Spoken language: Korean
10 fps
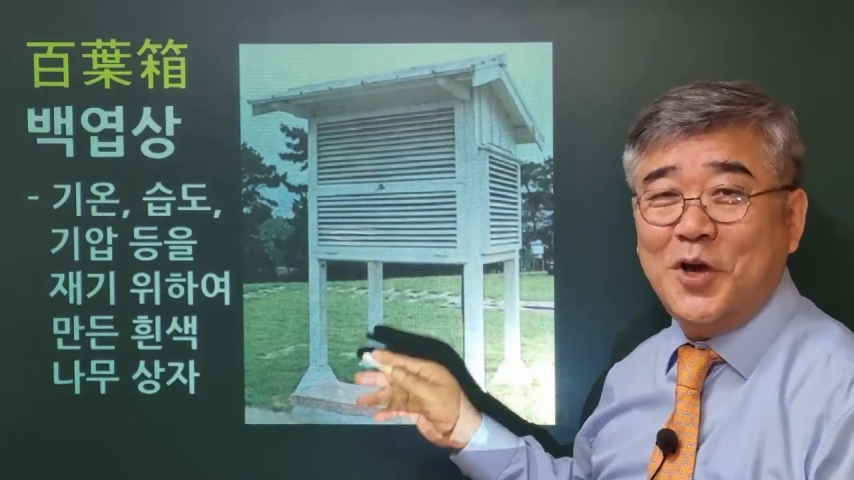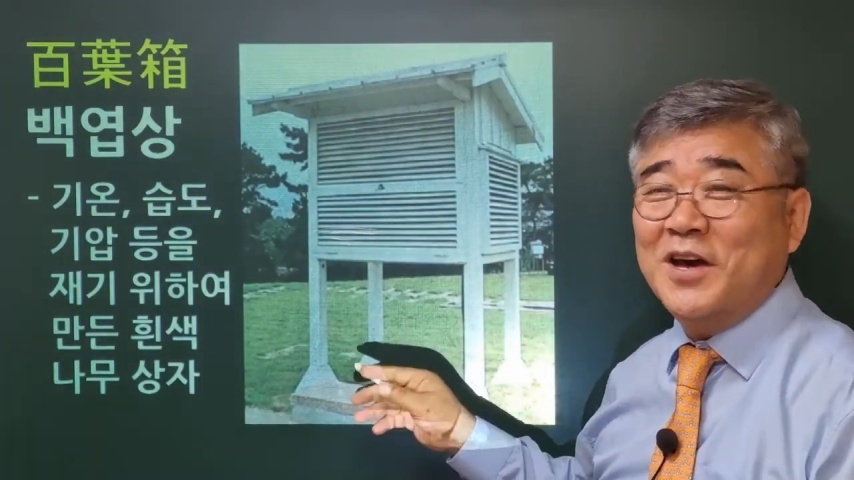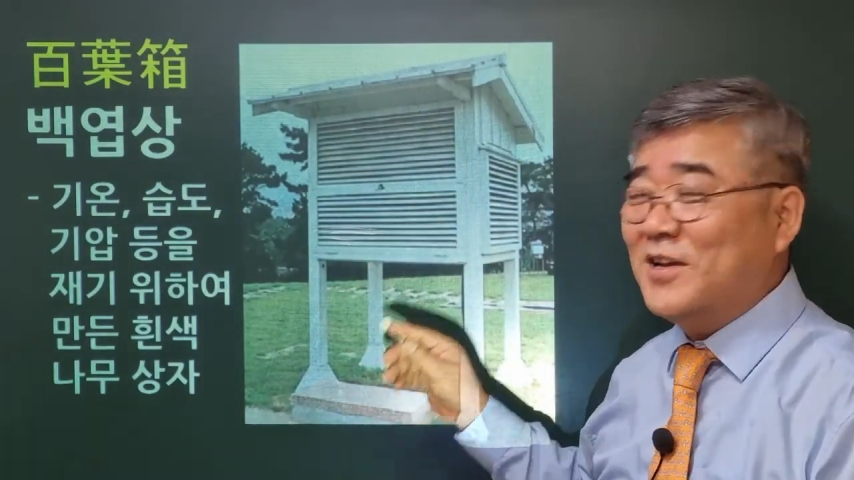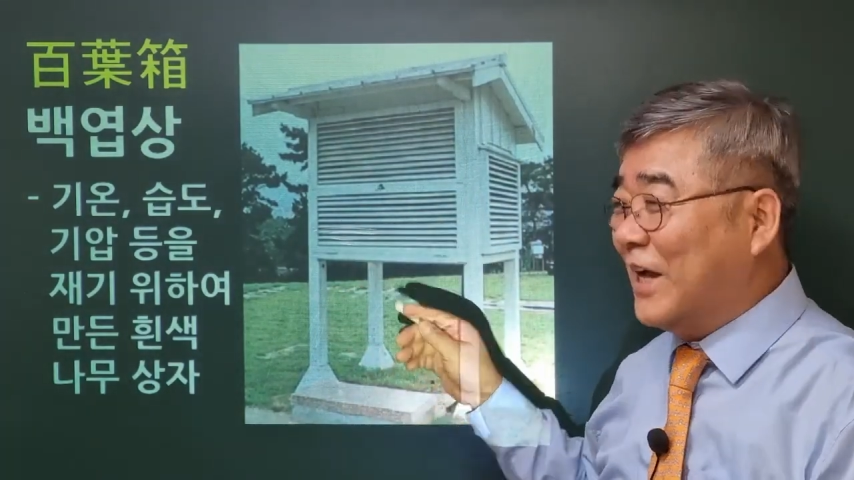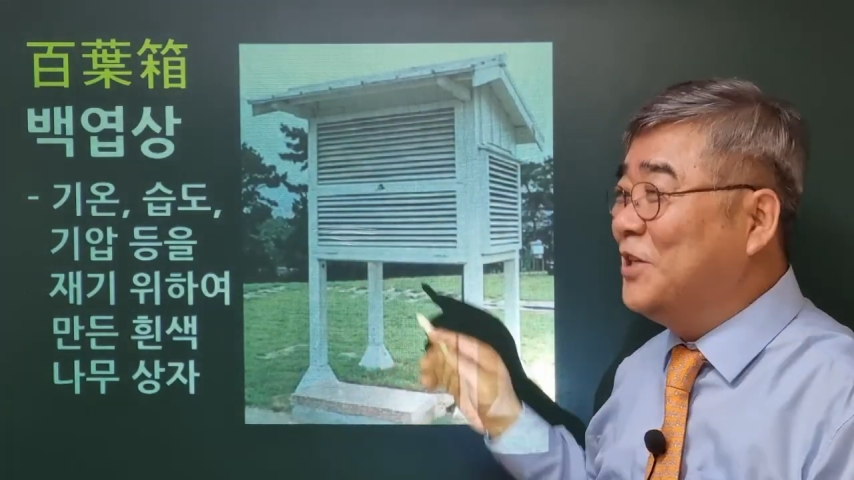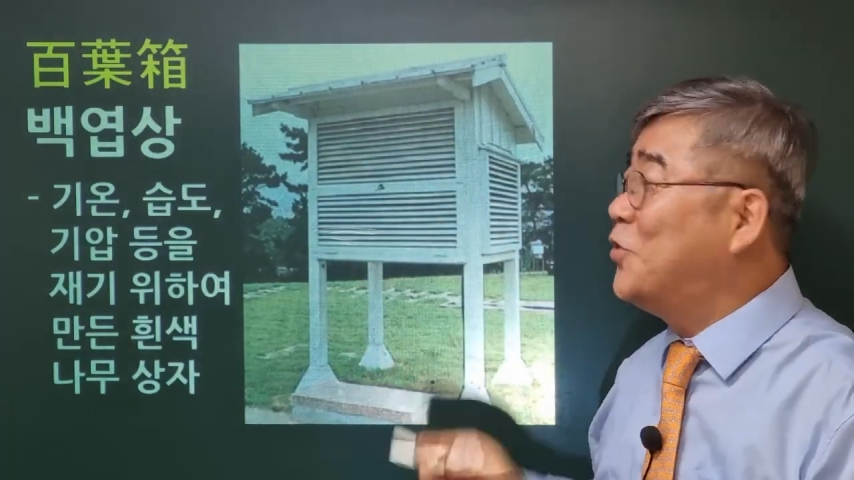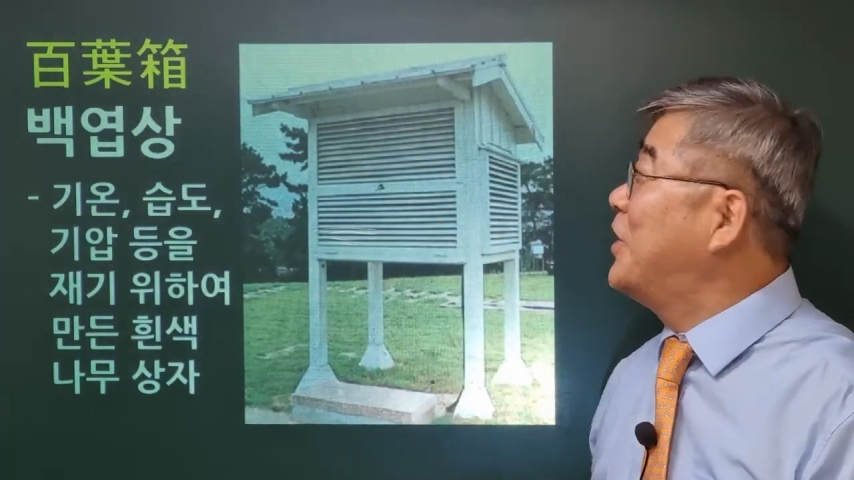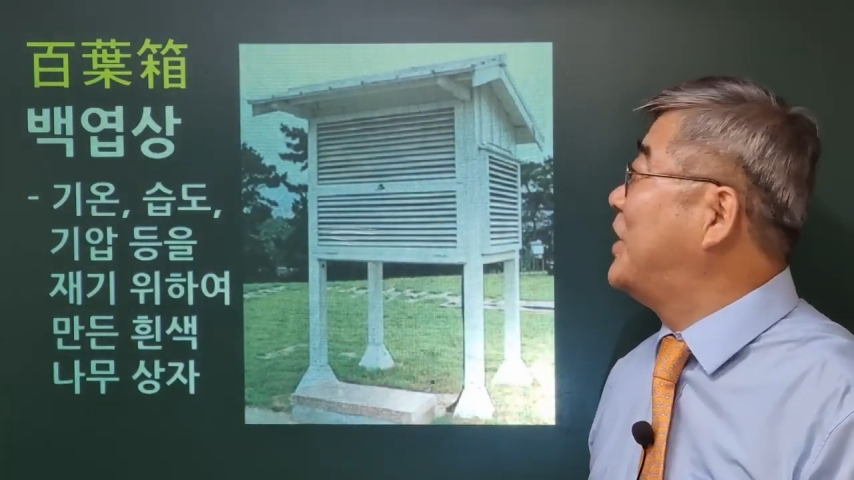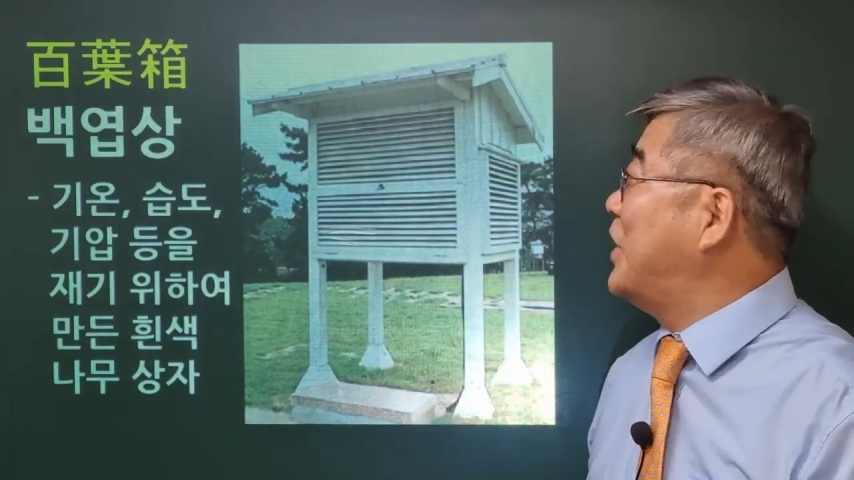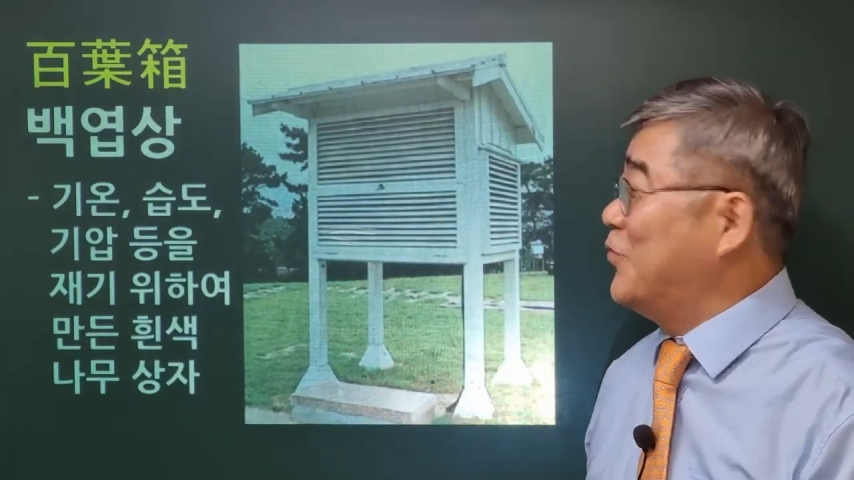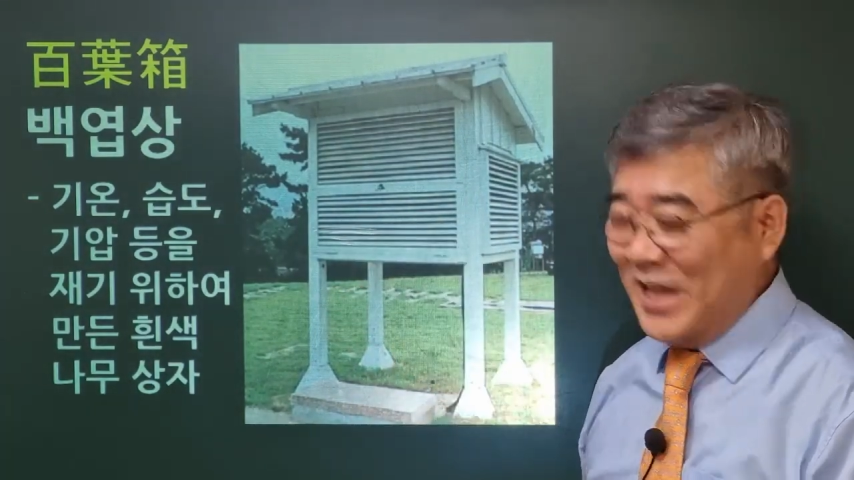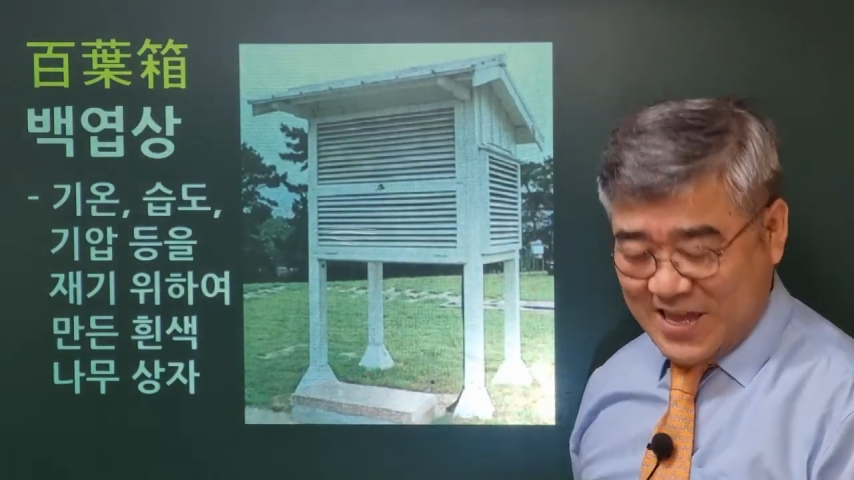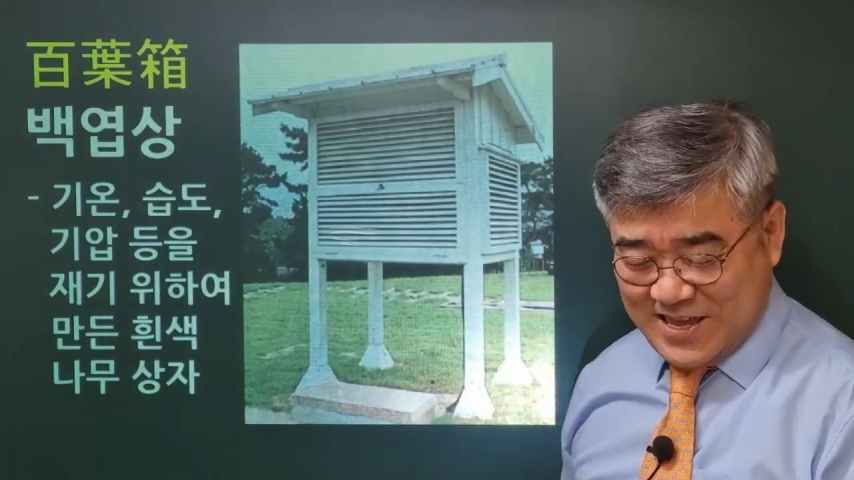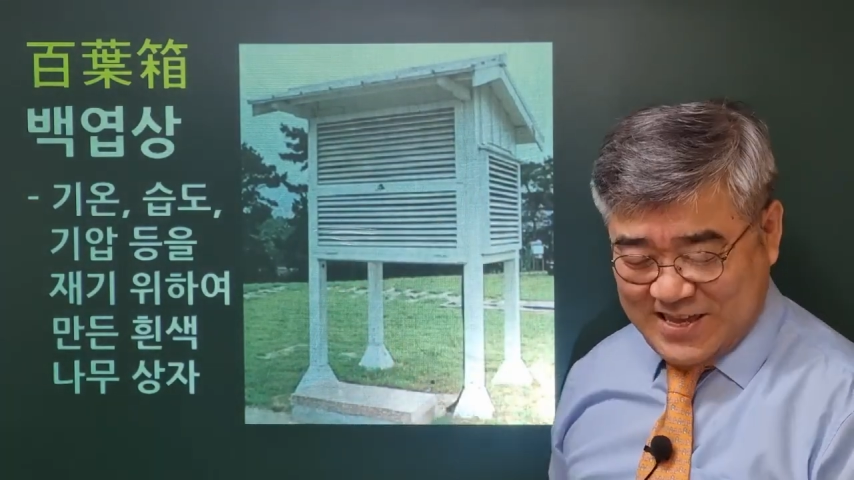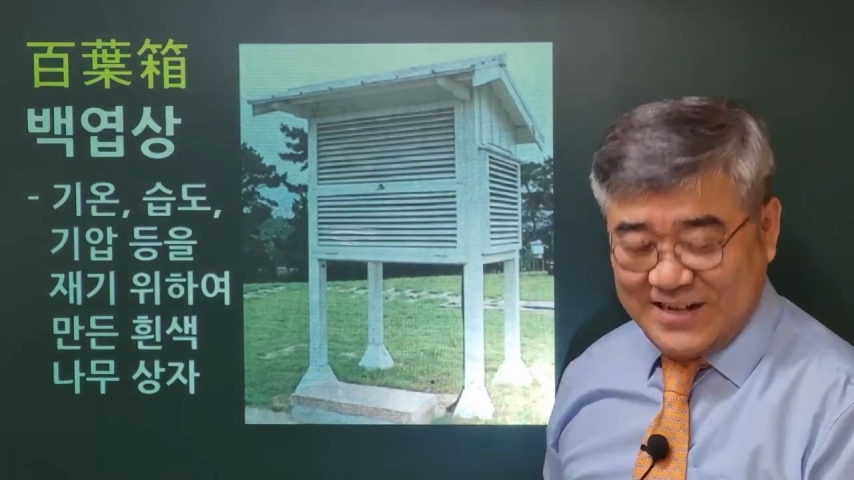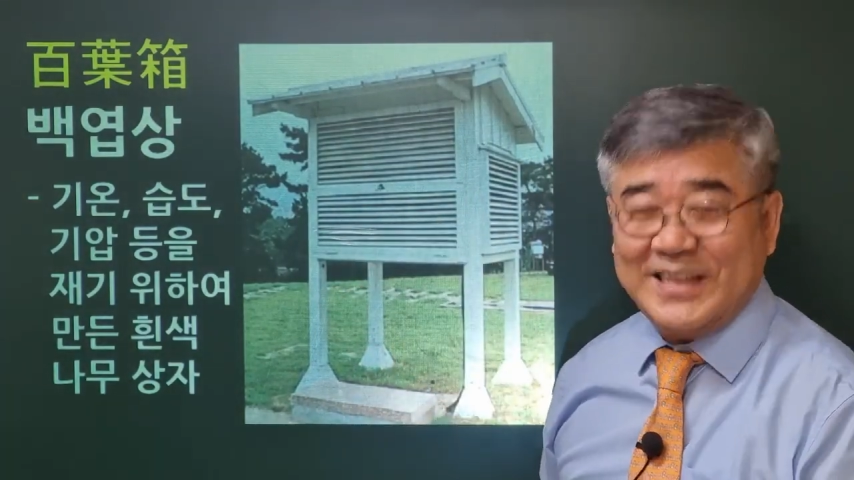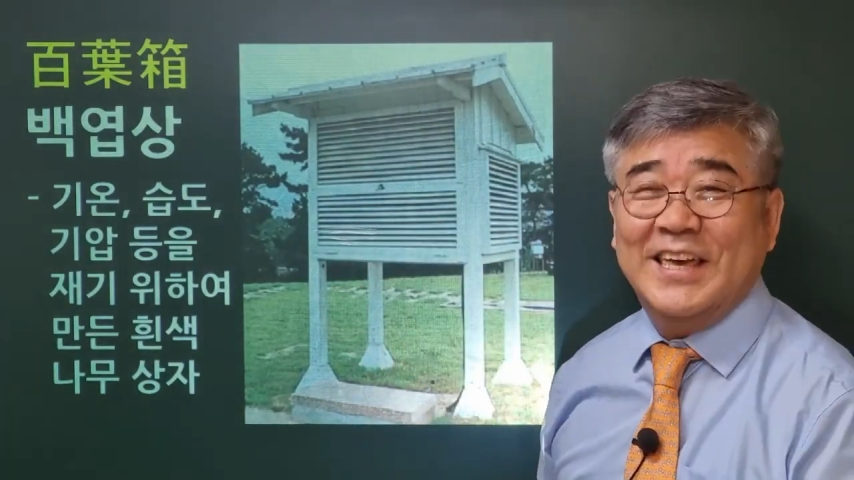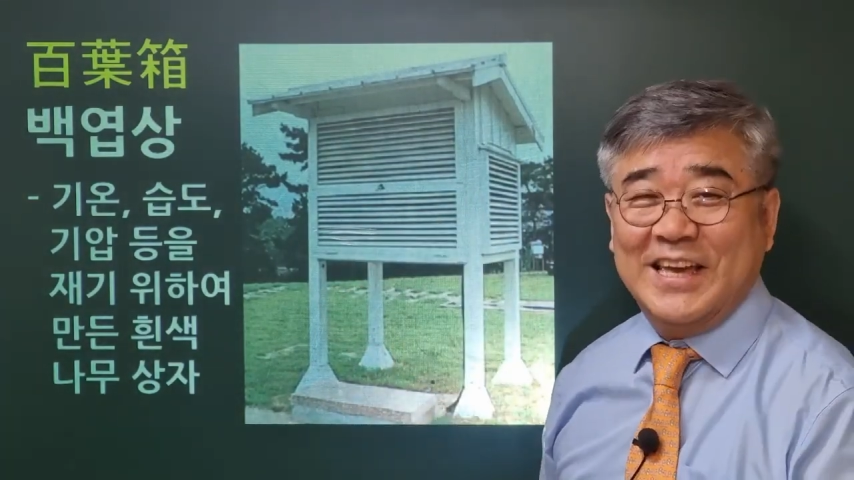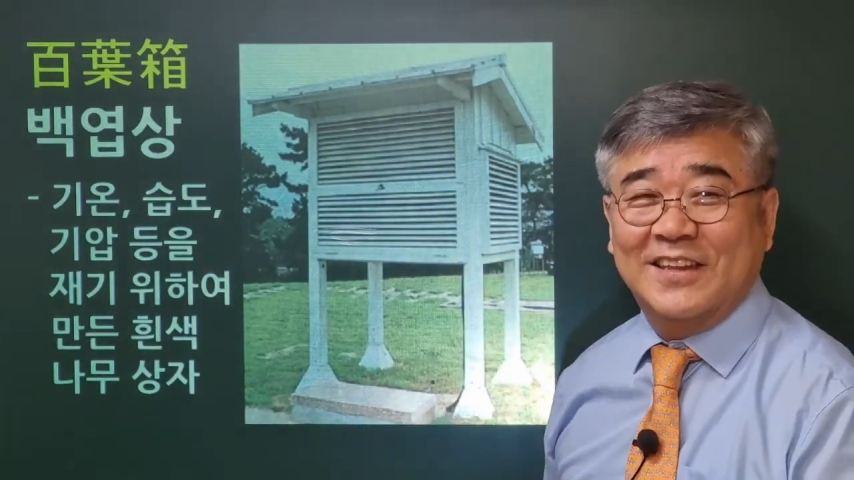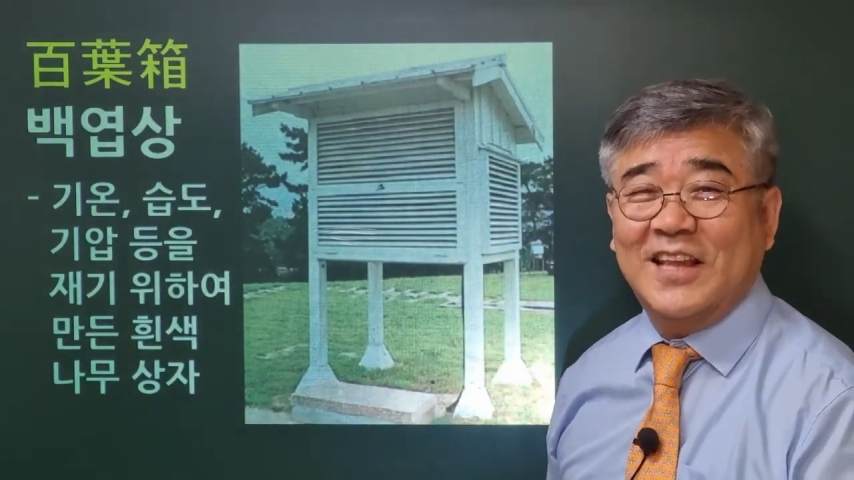모양을 가지고 있기 때문에
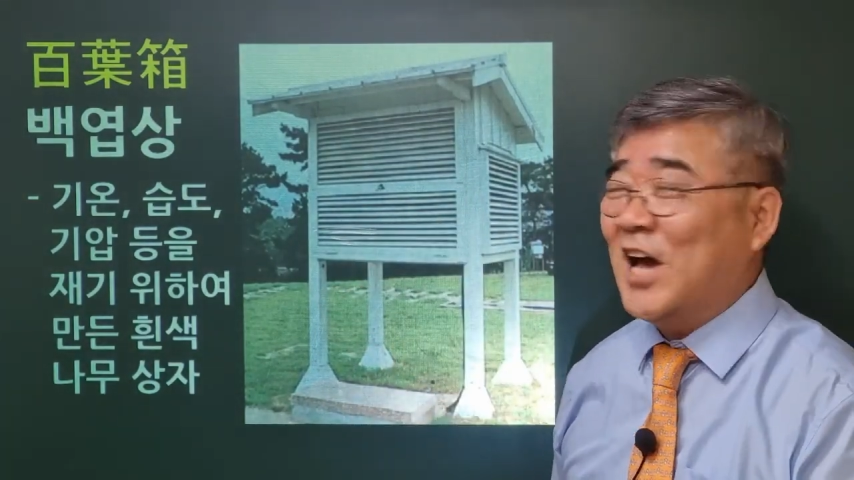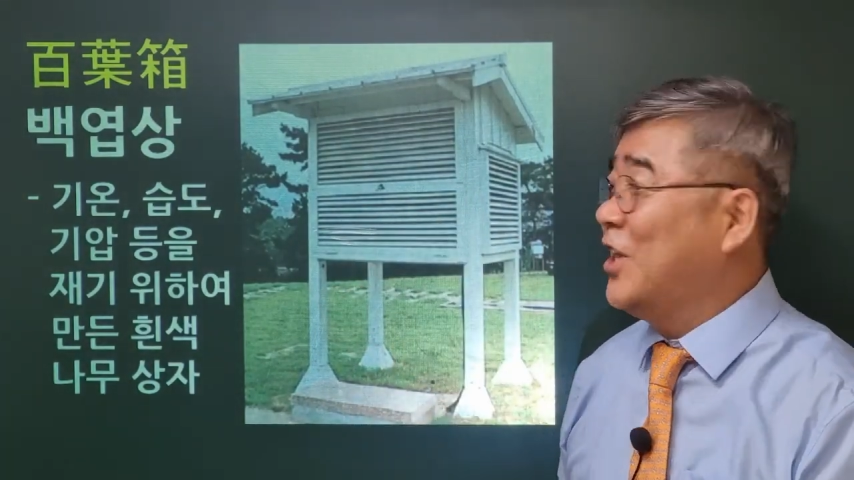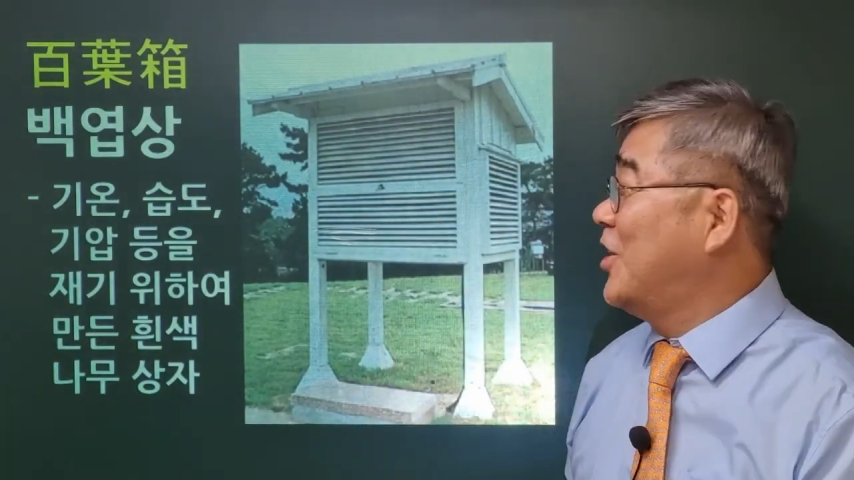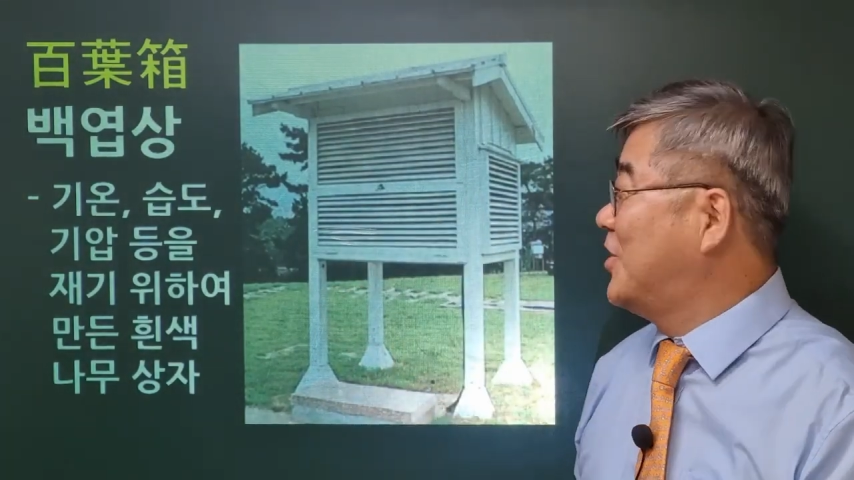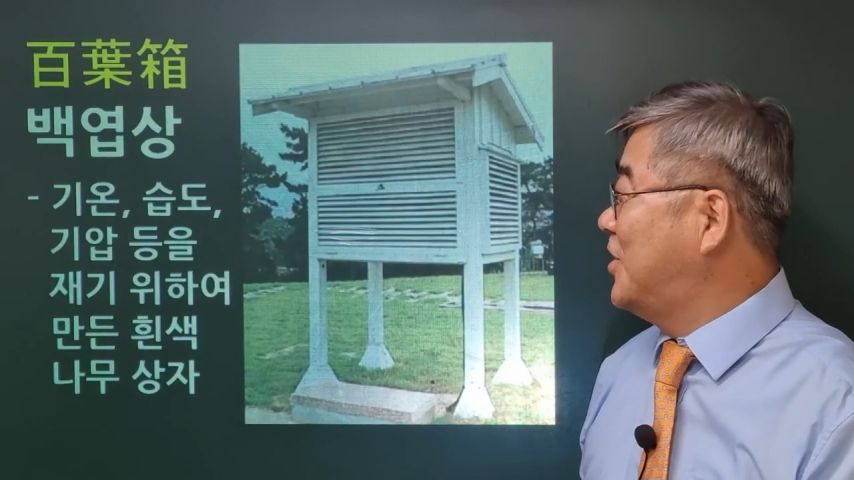이렇게 얘기한다는